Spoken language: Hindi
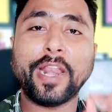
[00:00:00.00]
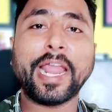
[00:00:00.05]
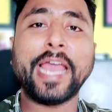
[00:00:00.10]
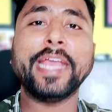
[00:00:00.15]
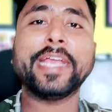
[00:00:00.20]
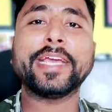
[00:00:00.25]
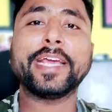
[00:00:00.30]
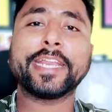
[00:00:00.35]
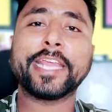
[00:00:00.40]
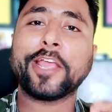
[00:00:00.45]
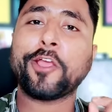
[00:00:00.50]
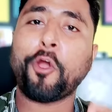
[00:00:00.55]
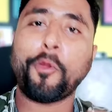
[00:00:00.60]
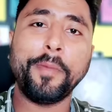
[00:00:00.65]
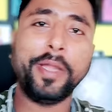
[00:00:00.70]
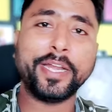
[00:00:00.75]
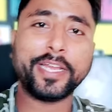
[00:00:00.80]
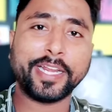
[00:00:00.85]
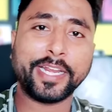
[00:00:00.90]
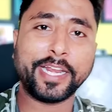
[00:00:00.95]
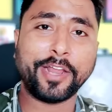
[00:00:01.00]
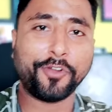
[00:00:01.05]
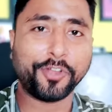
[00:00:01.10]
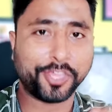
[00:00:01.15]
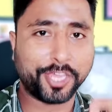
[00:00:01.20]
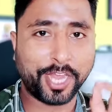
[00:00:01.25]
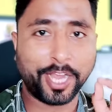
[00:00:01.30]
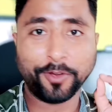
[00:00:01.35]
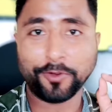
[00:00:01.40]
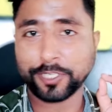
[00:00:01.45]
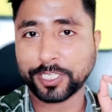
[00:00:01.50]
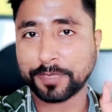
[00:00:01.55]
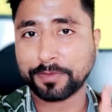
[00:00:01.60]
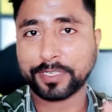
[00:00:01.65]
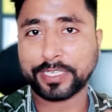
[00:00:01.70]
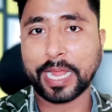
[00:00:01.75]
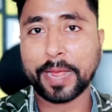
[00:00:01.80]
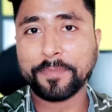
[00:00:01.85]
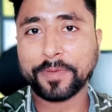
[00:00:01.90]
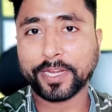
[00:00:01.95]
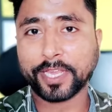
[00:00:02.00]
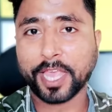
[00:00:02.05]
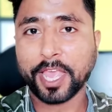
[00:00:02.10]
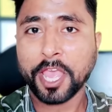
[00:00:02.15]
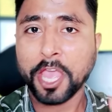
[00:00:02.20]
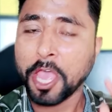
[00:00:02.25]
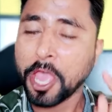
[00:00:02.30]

लाइक करके कमेंट करना और चैनल को सब्सक्राइब करके